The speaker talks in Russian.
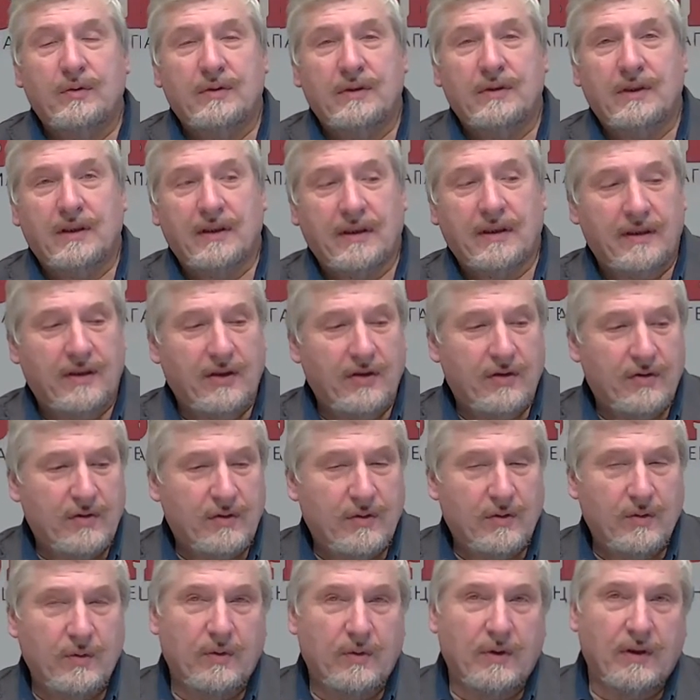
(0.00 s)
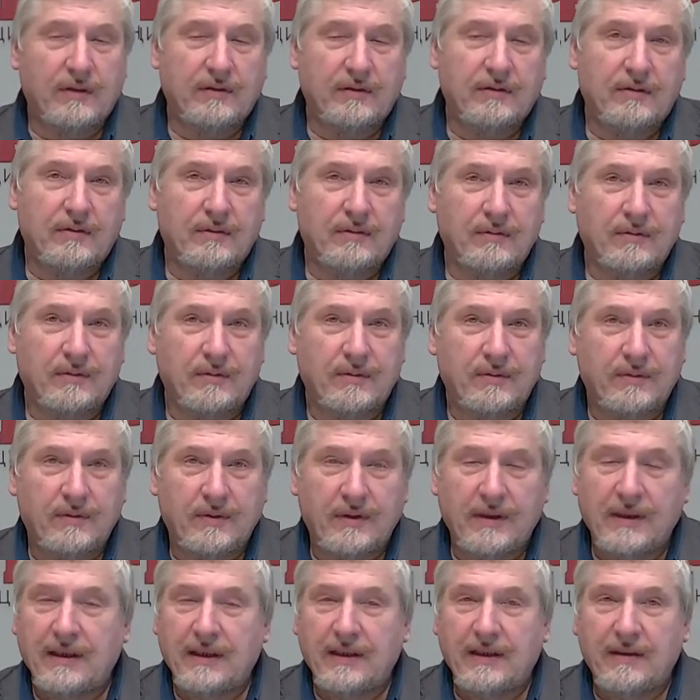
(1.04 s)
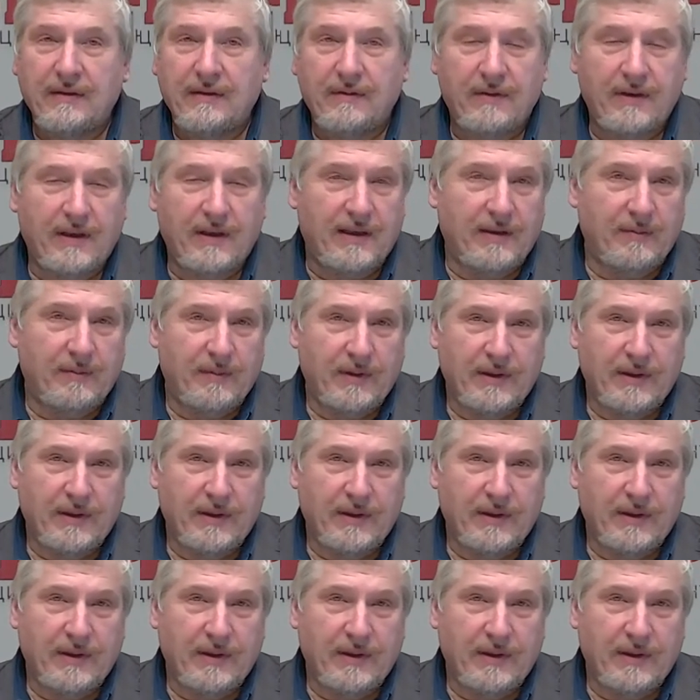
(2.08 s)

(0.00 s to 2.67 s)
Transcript: теологическую конструкцию или не верим,